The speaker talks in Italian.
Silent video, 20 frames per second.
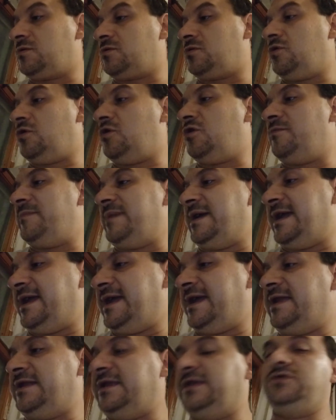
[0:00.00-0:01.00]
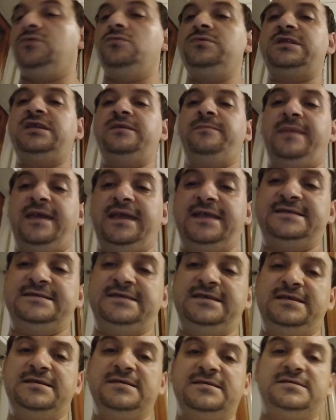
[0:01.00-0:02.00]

come negli ultimi mesi